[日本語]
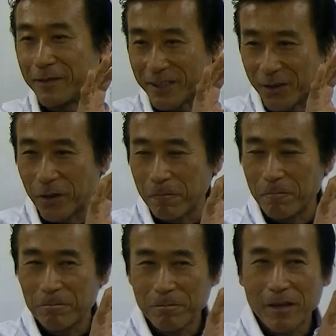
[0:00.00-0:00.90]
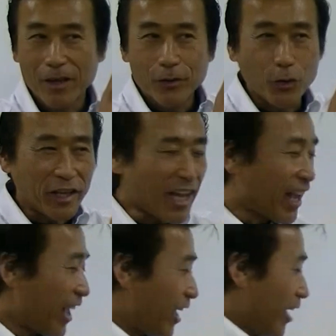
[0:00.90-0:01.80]
ますとそれ
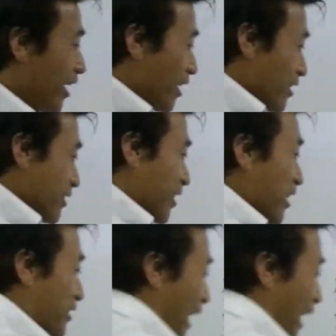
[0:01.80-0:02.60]
で戦